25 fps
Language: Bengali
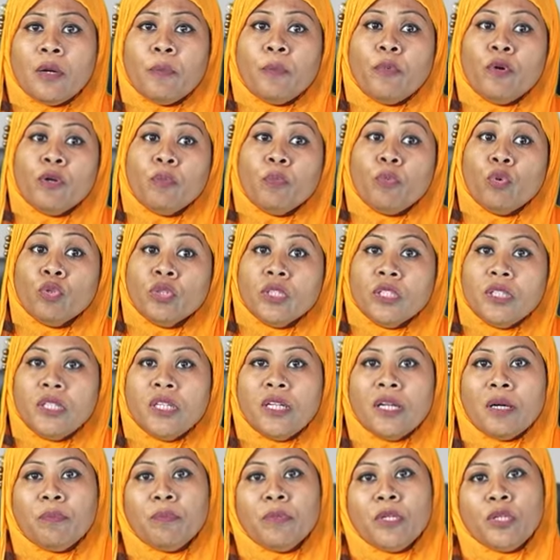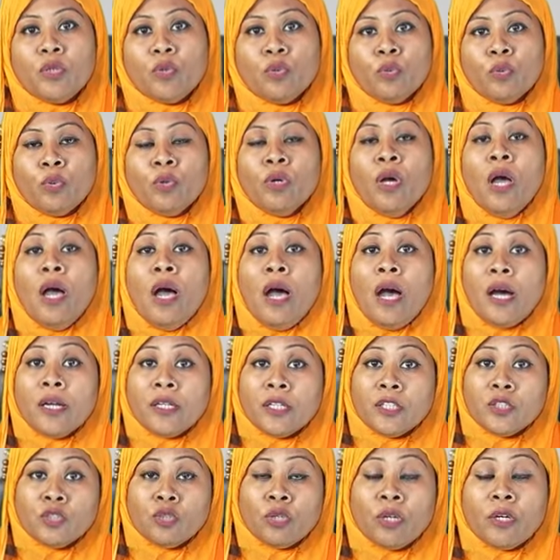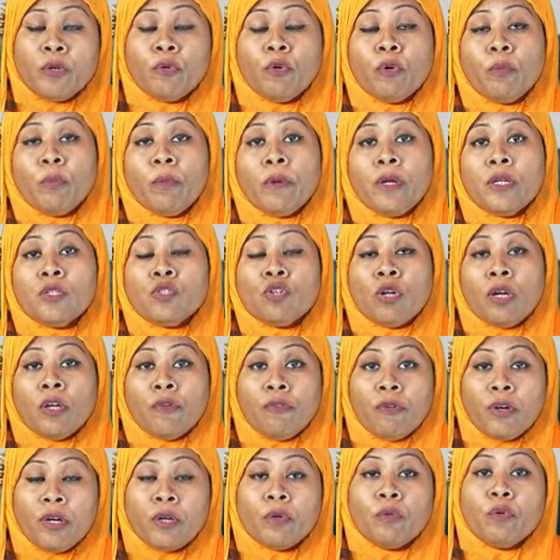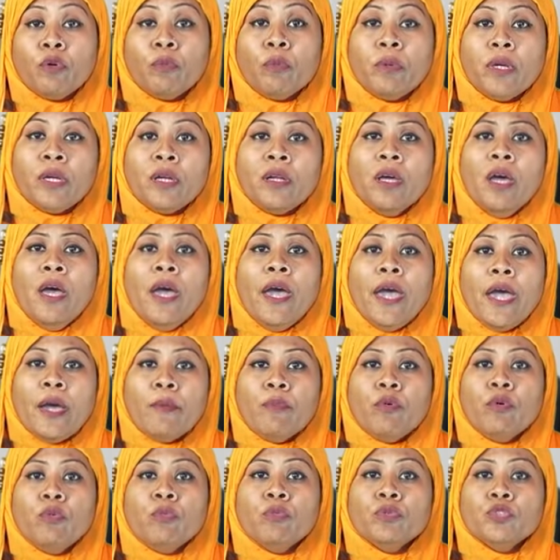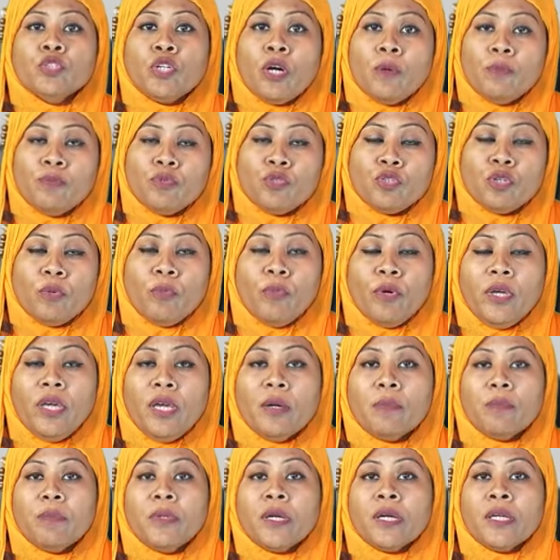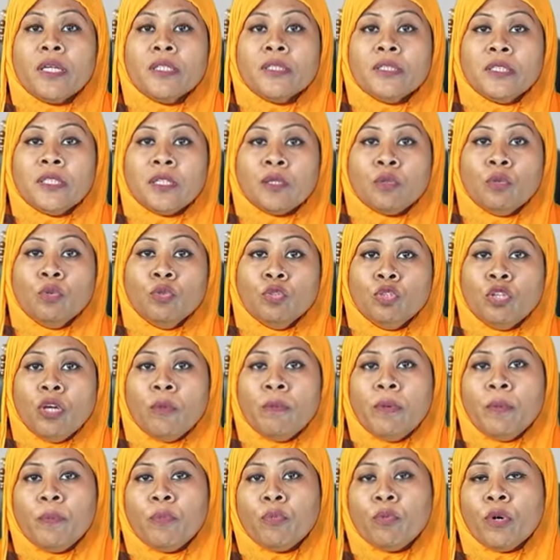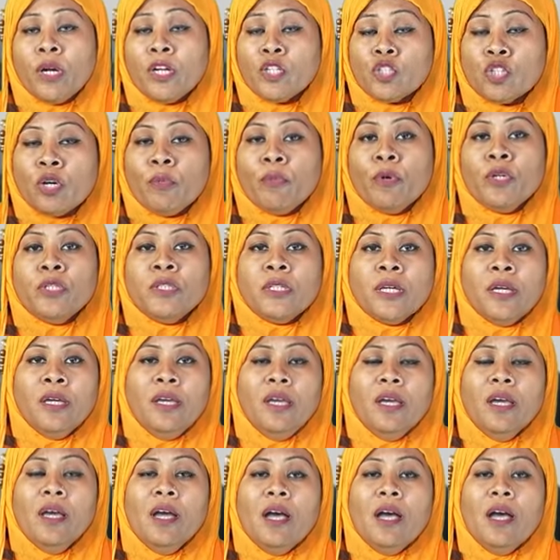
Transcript: তারপরে প্রতিদিন আপনি একটু হাঁটাচলা করবেন চলাফেরা করবেন এবং সব সময় আপনাকে যেটা করতে হবে পড়ার সময়টাই